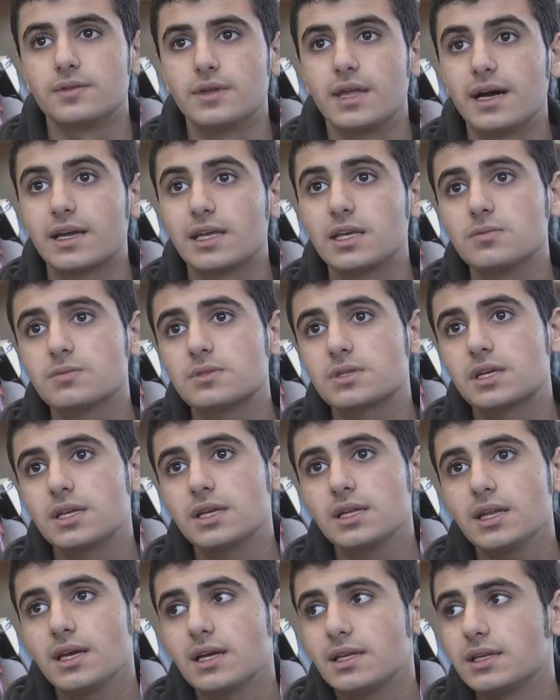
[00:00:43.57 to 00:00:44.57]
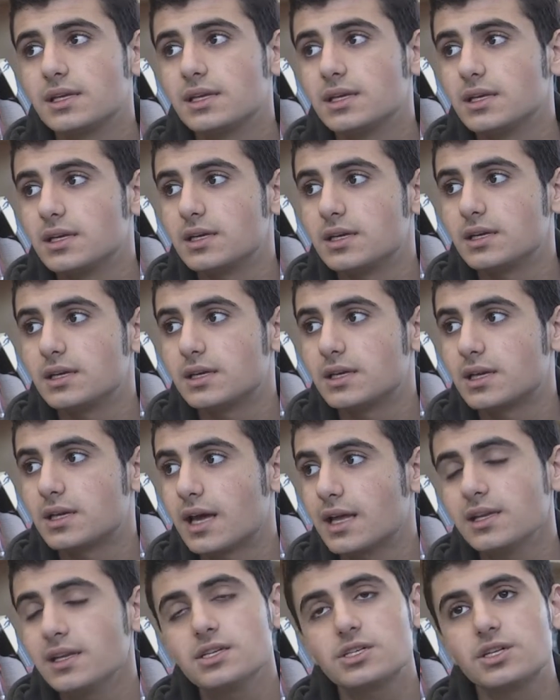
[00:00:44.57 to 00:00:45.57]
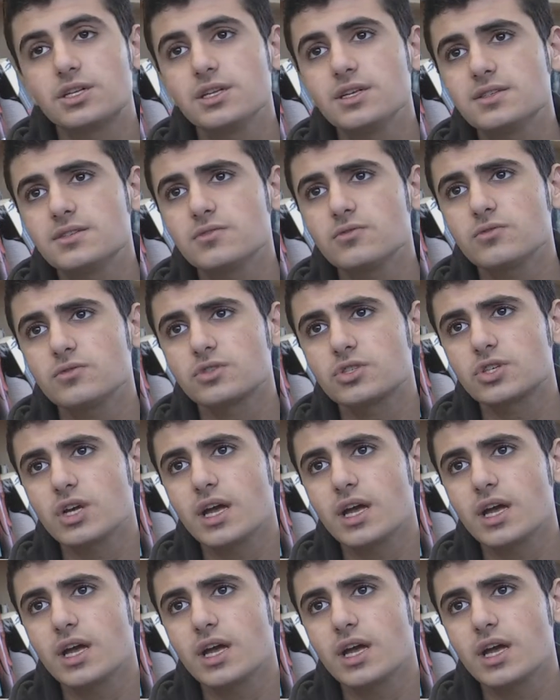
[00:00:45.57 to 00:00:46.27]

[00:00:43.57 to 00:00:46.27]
Da gibt es Kinder, die können nicht lesen und